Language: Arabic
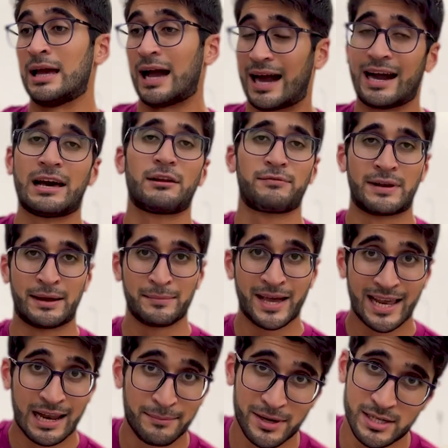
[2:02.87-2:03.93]
عارف انها
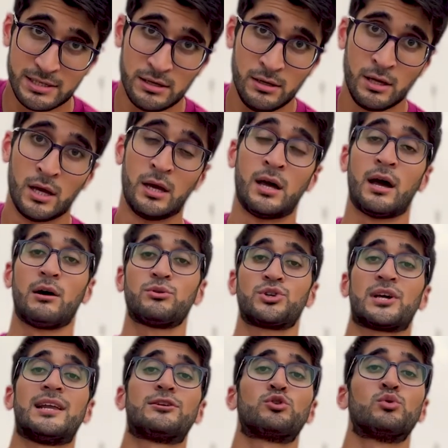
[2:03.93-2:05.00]
ما لها معنى او
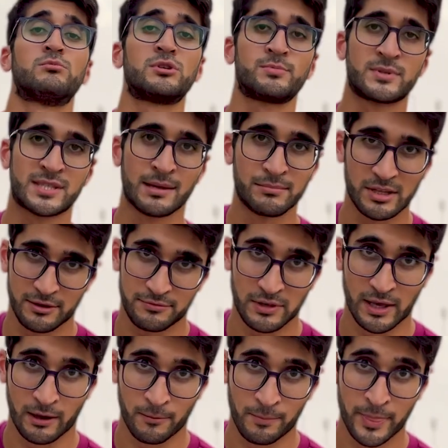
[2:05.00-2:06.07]
شغلات هو مش مستمتع
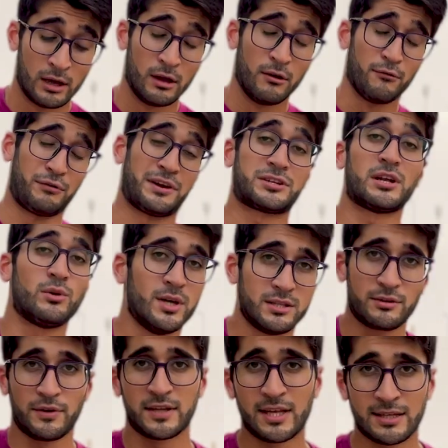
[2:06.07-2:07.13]
فيها فعشان الواحد
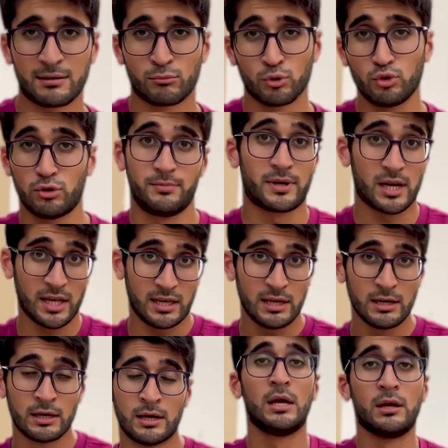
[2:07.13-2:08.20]
يتفادى هذا الموضوع
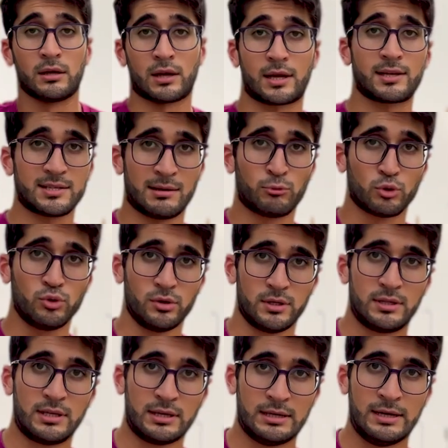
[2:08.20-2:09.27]
برايي يركز على موضوع
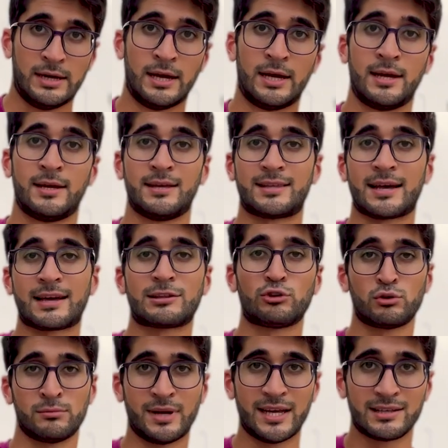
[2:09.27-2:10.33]
الدين يتاكد
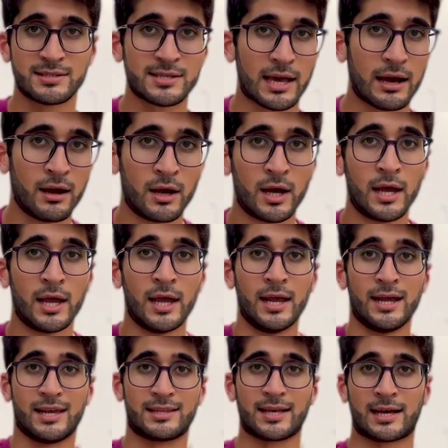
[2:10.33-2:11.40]
انه ما ينسى
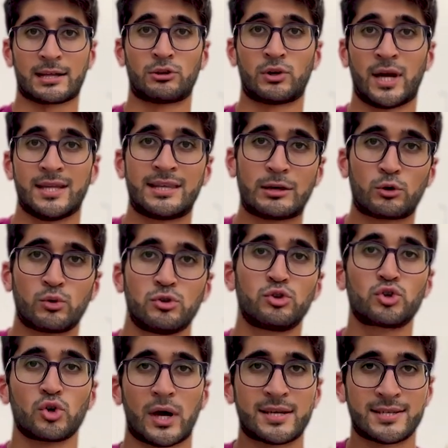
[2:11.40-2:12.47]
يتاكد انه هذا يكون
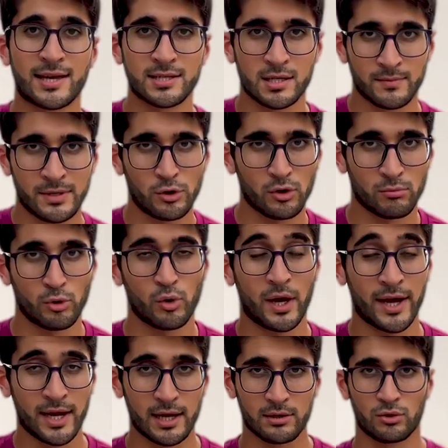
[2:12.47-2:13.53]
جزء اساسي من يومه
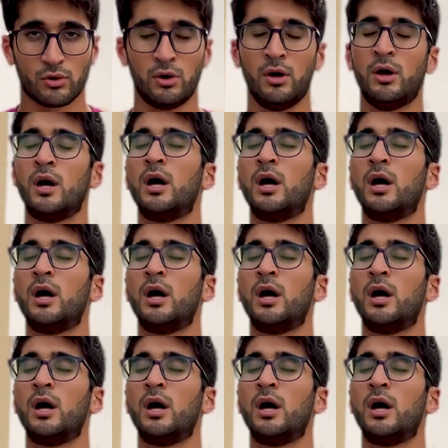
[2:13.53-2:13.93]
وحياته